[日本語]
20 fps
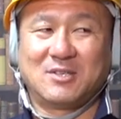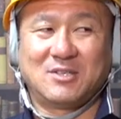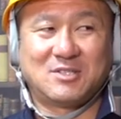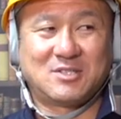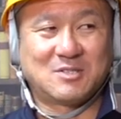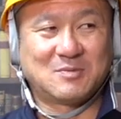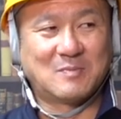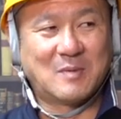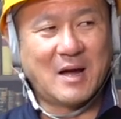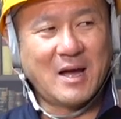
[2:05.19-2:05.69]

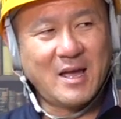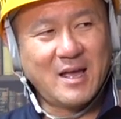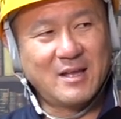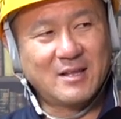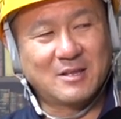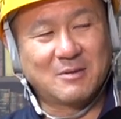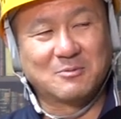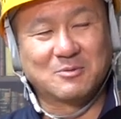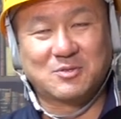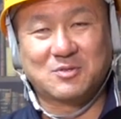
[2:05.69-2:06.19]
1万
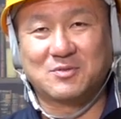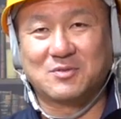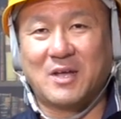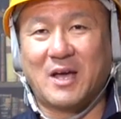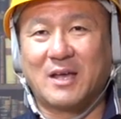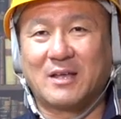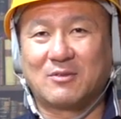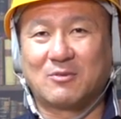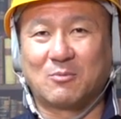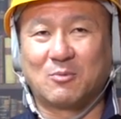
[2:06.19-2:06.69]
円でも少
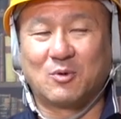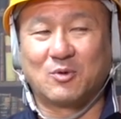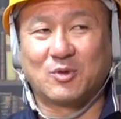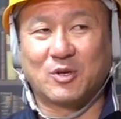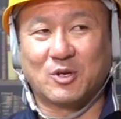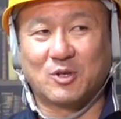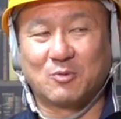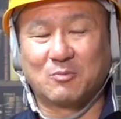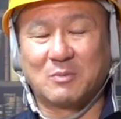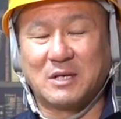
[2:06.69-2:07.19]
ないと思うんだ
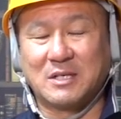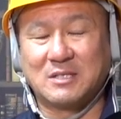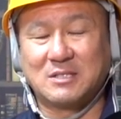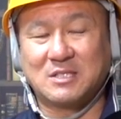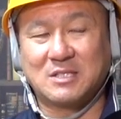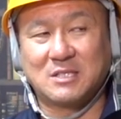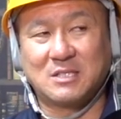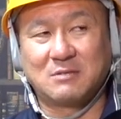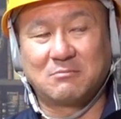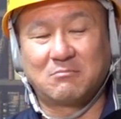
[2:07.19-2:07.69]
けど、まあ1
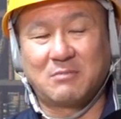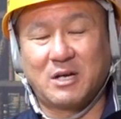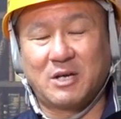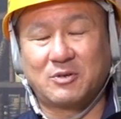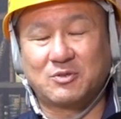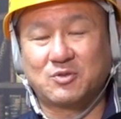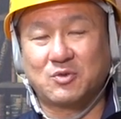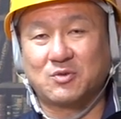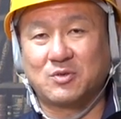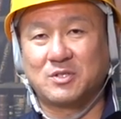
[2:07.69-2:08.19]
人前の
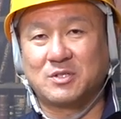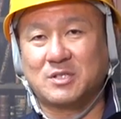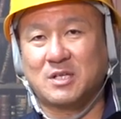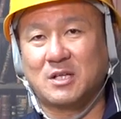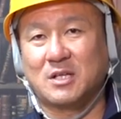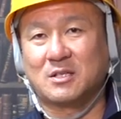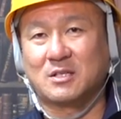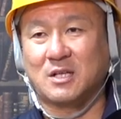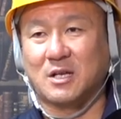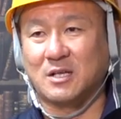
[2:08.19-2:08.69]
職人さん
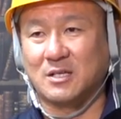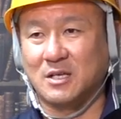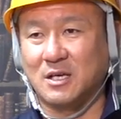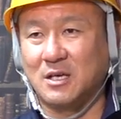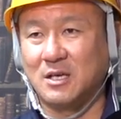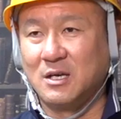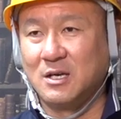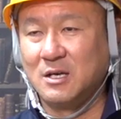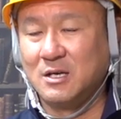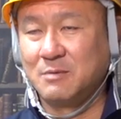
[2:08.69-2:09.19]
だったらね、